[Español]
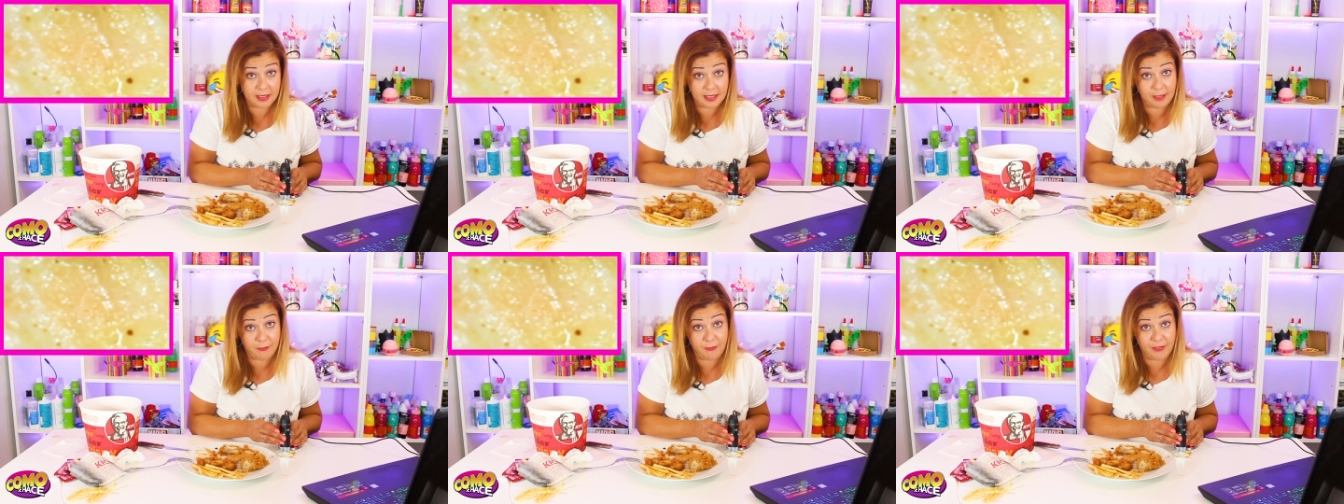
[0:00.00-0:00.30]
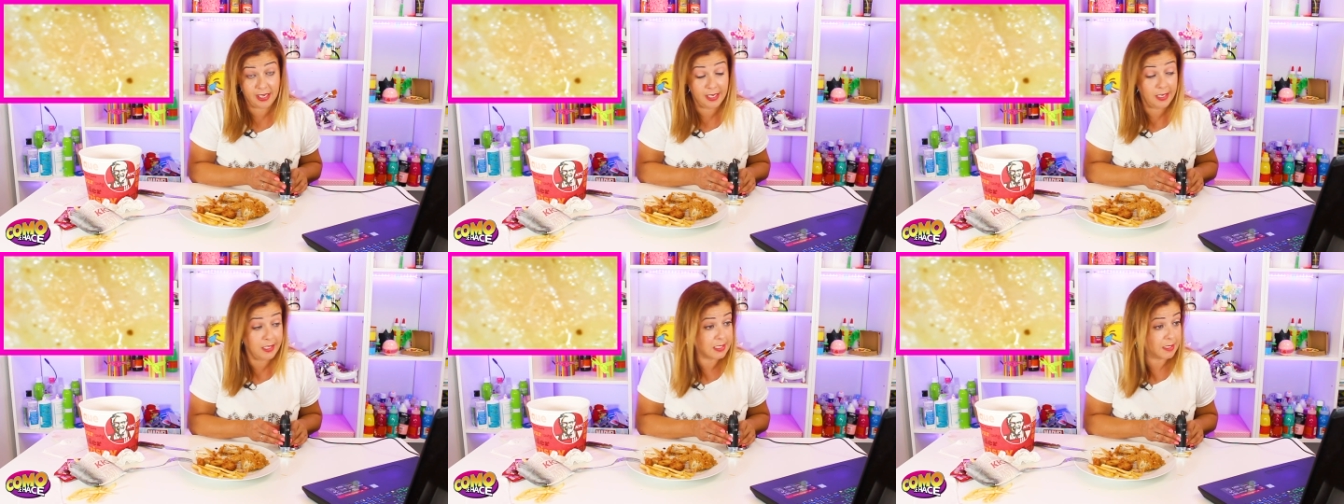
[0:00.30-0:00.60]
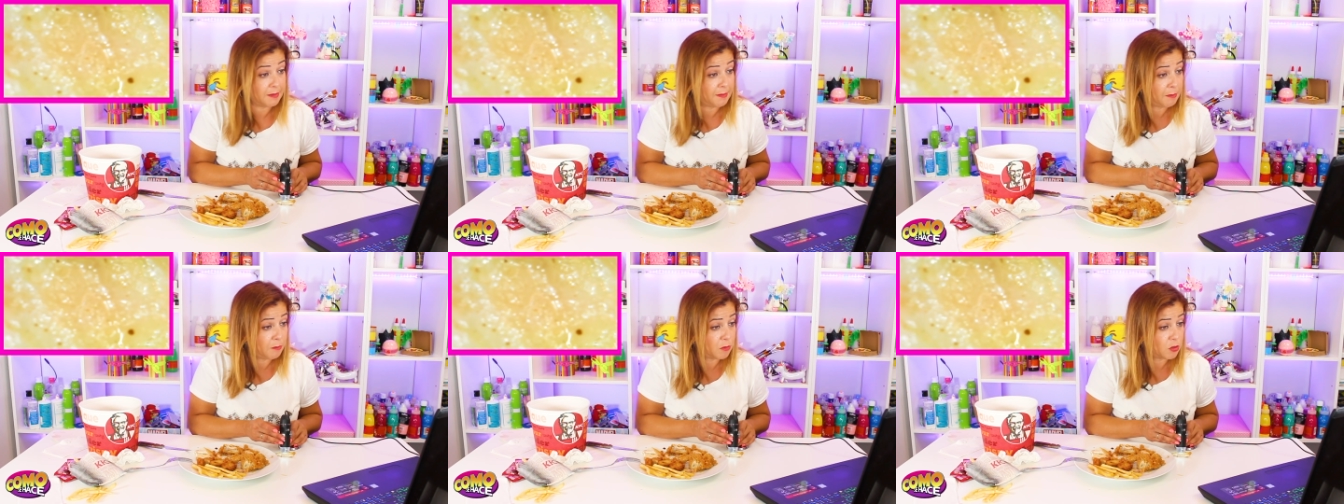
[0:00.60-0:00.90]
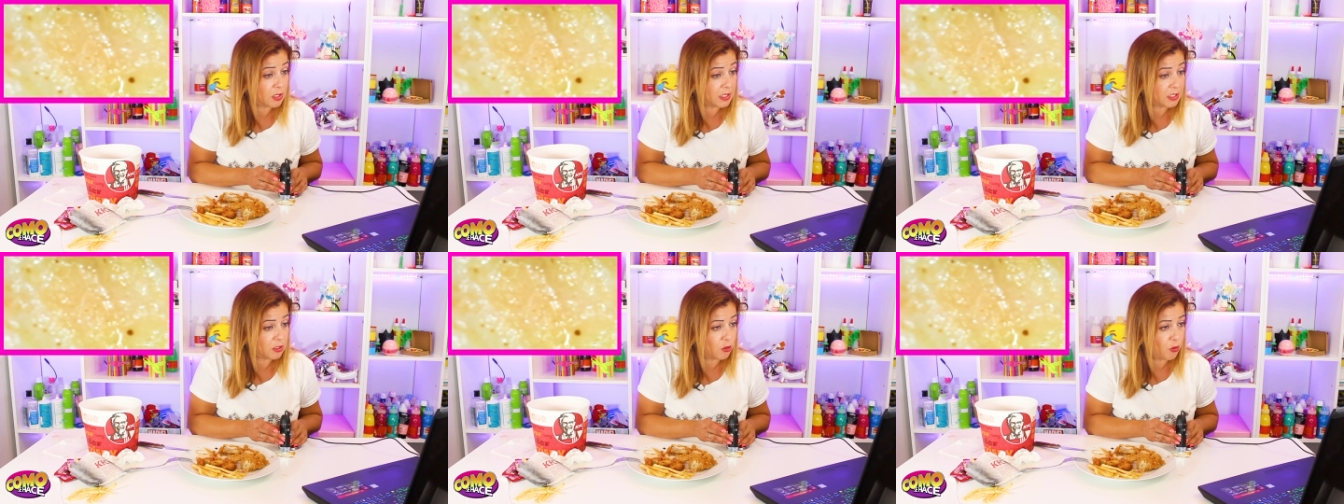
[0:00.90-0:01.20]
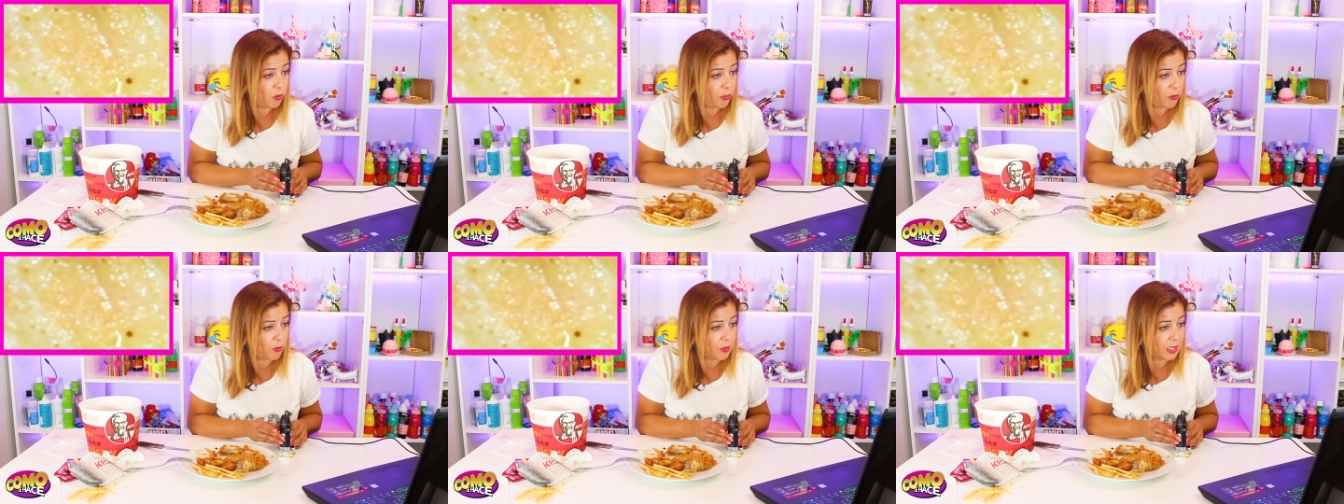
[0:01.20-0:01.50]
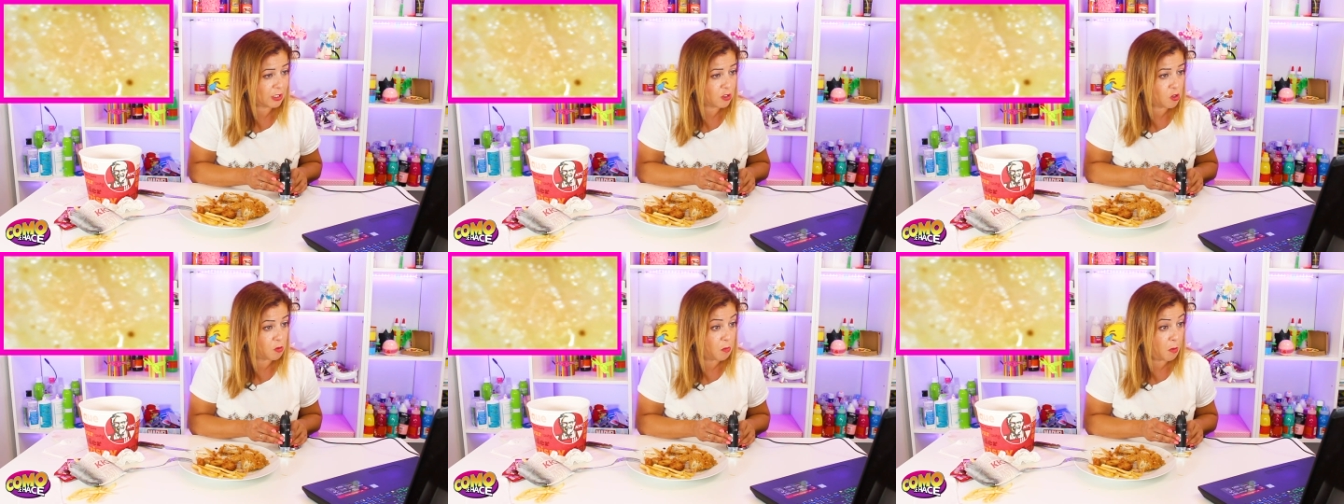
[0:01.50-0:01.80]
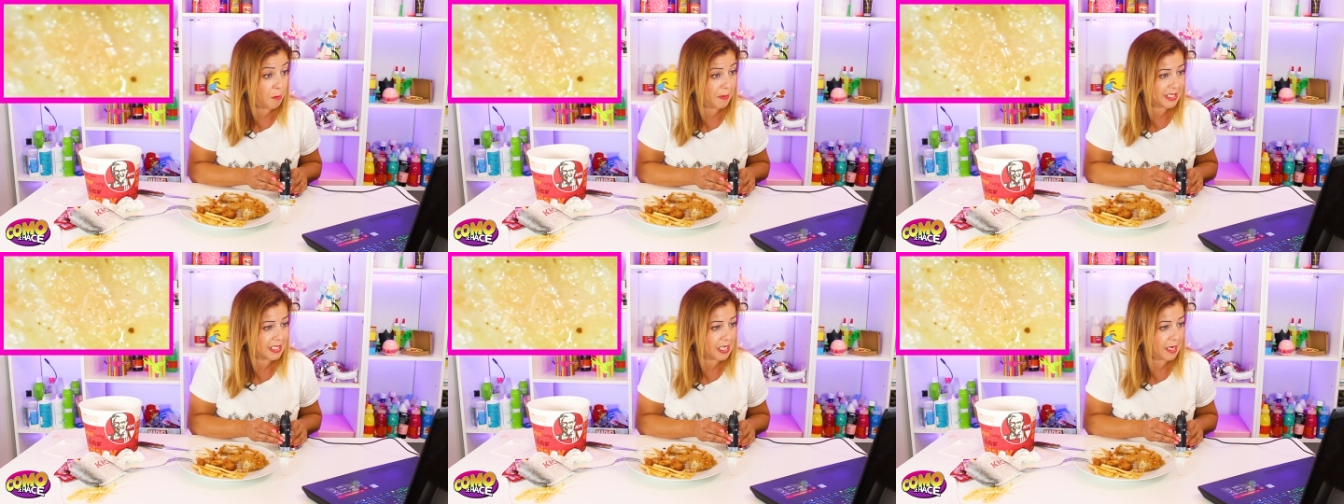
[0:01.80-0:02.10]
de freírse, vamos, que son zonas
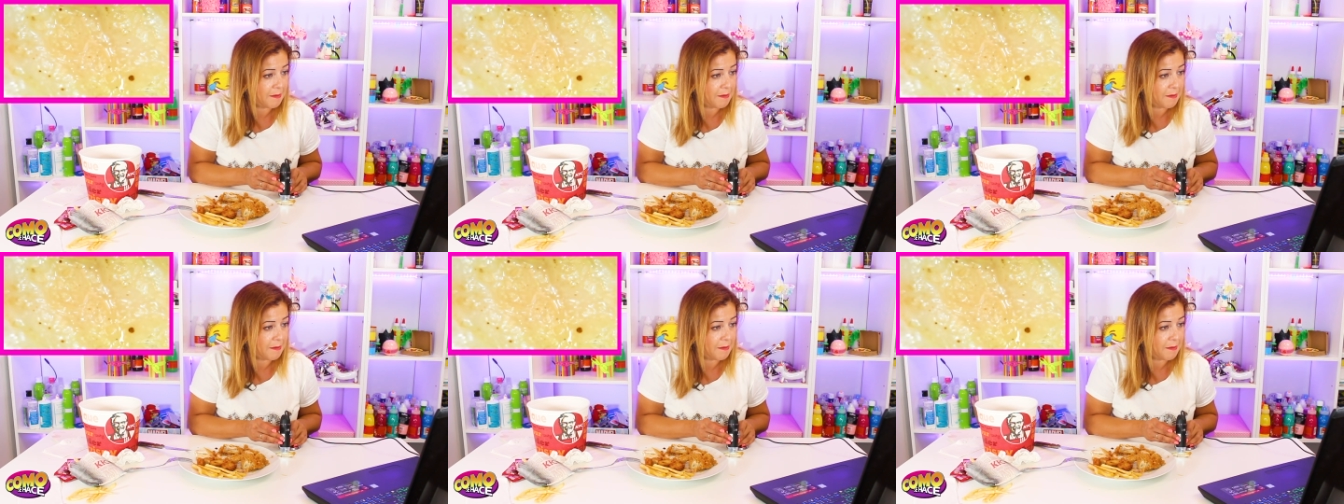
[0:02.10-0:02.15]
como más